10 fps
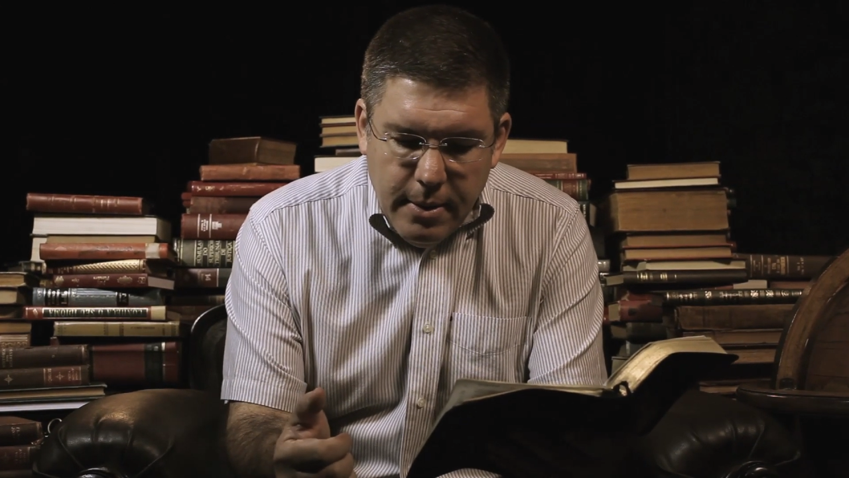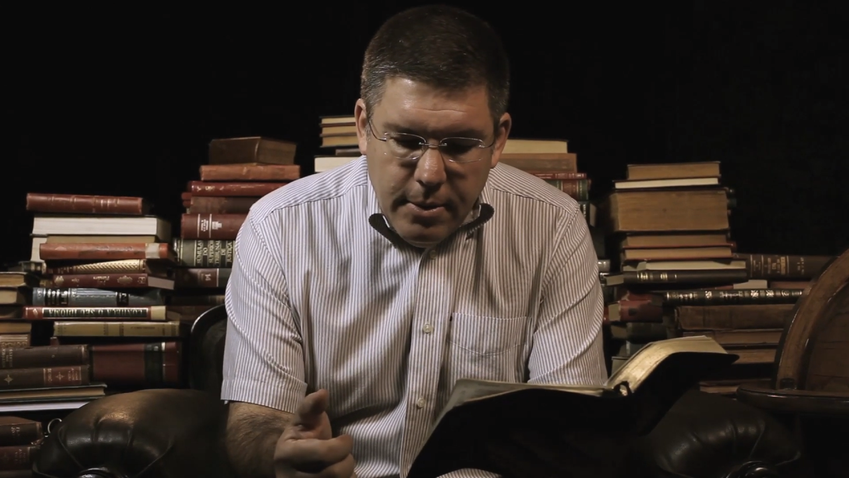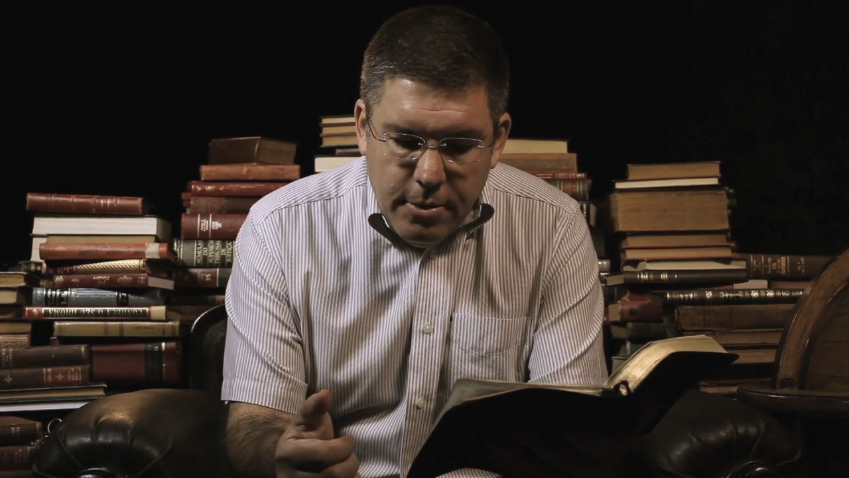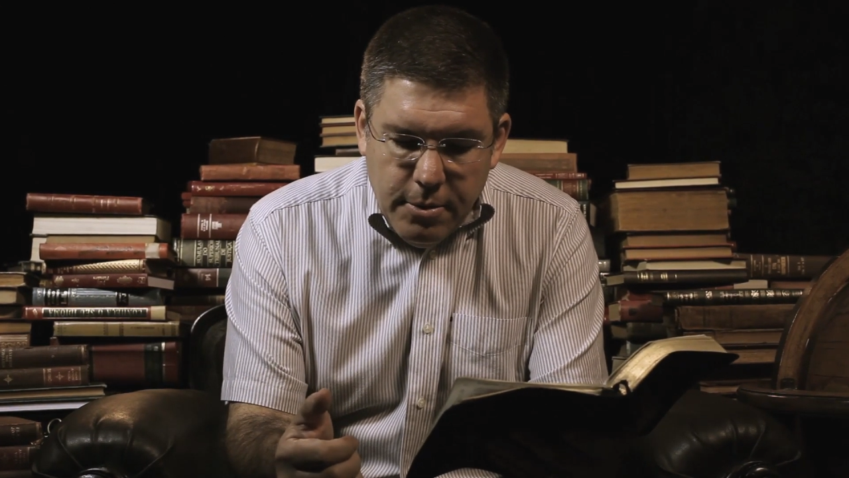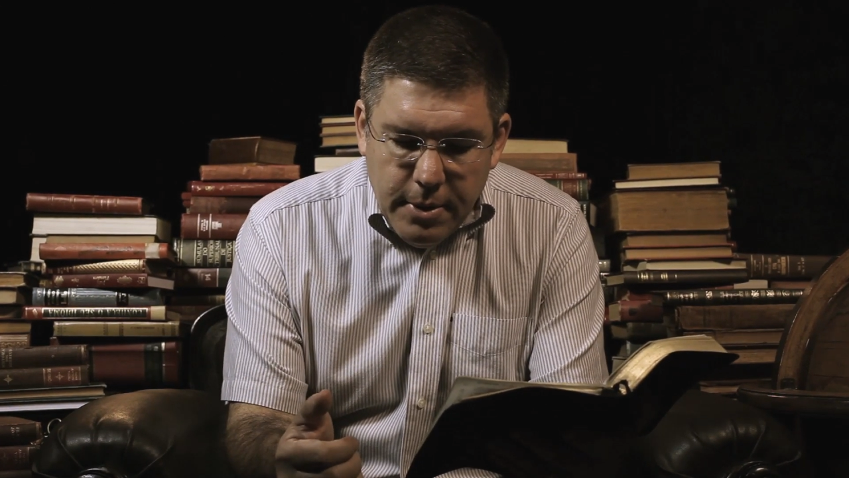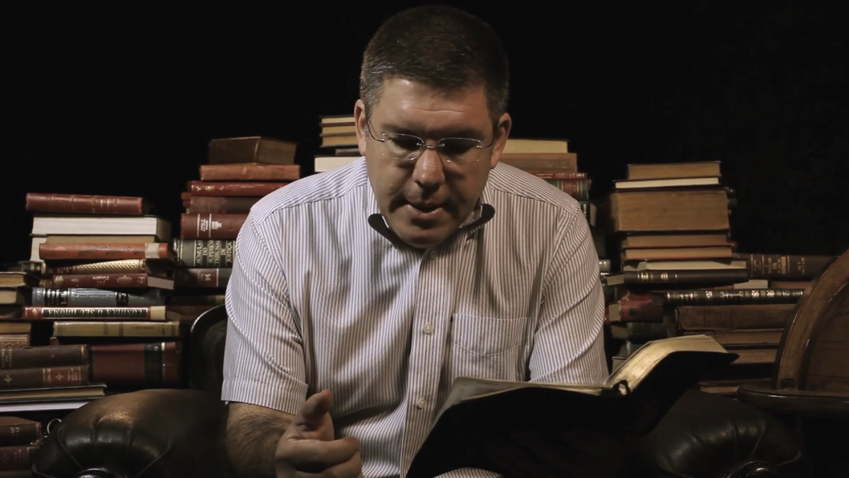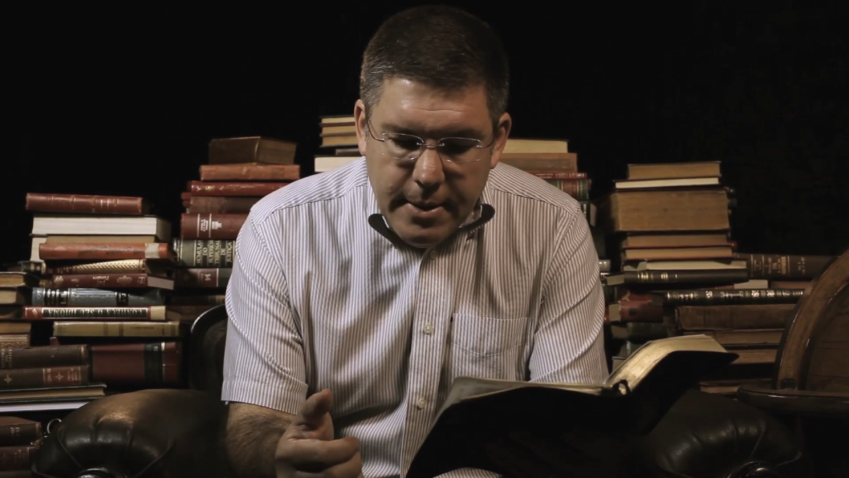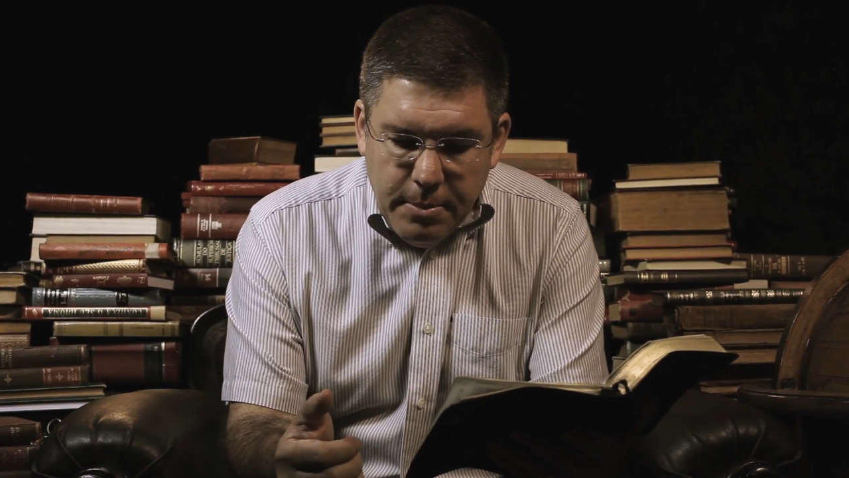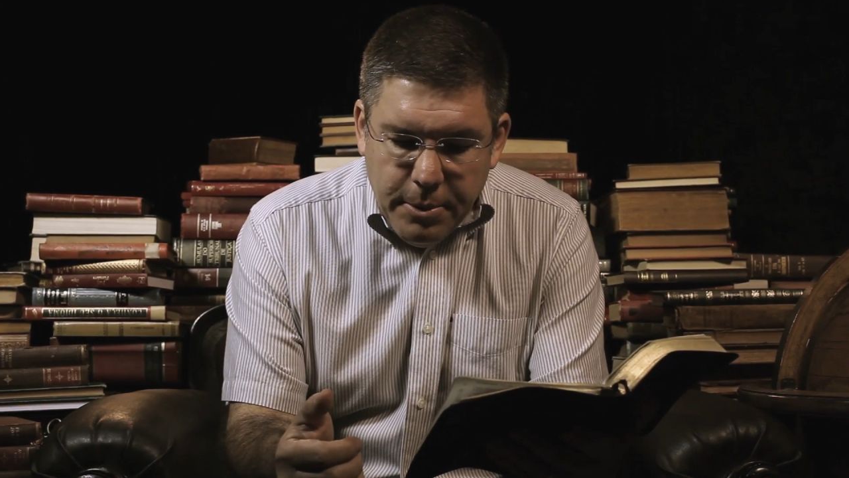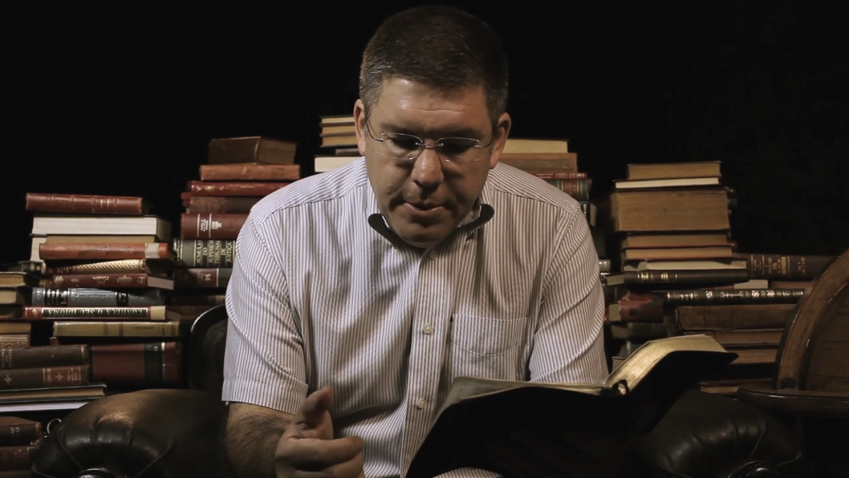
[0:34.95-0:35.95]
Judas
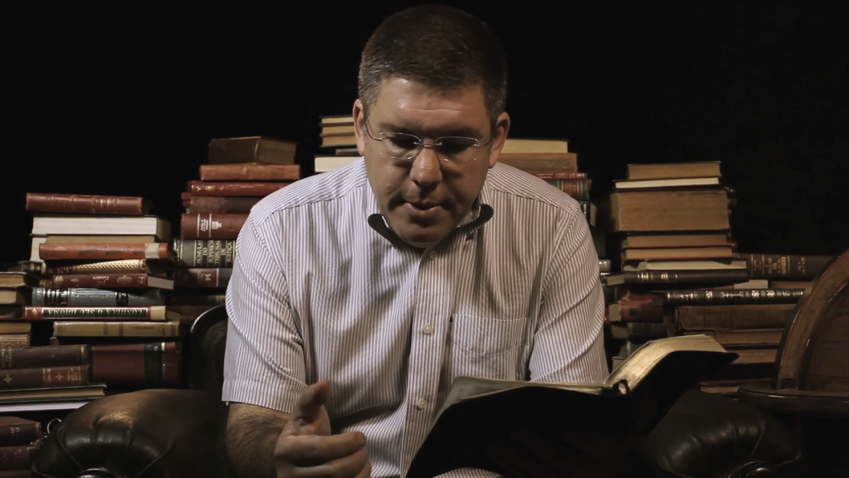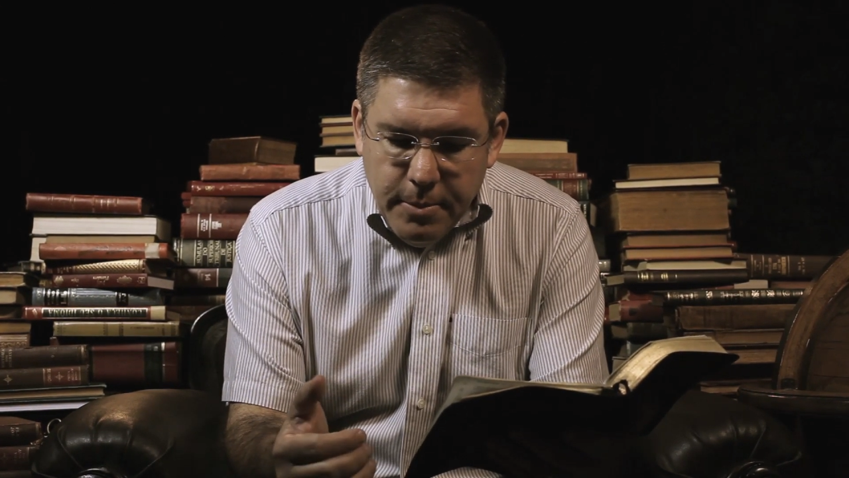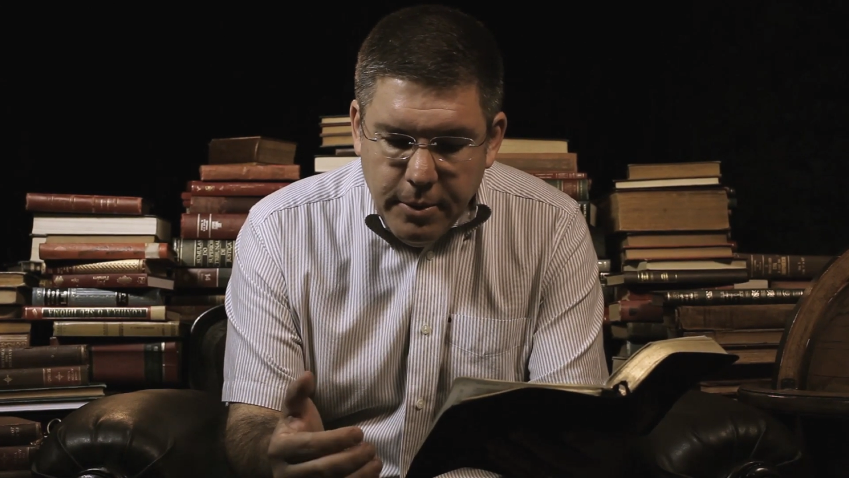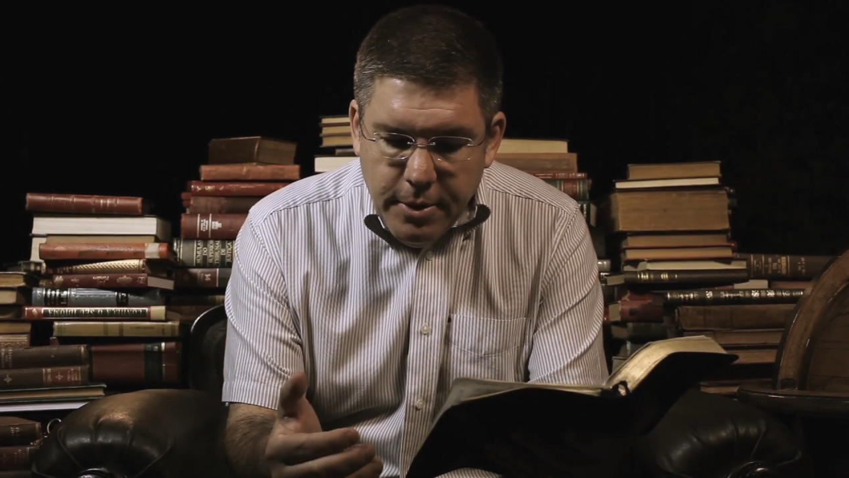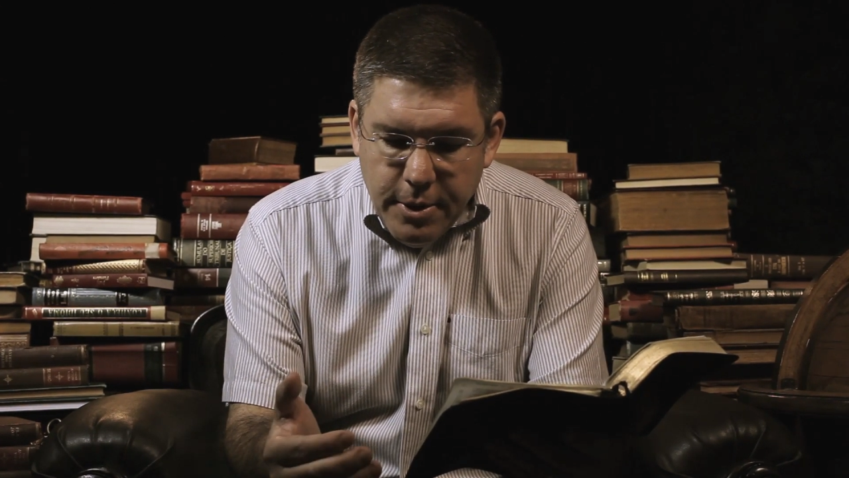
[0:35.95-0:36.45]
se aproximou de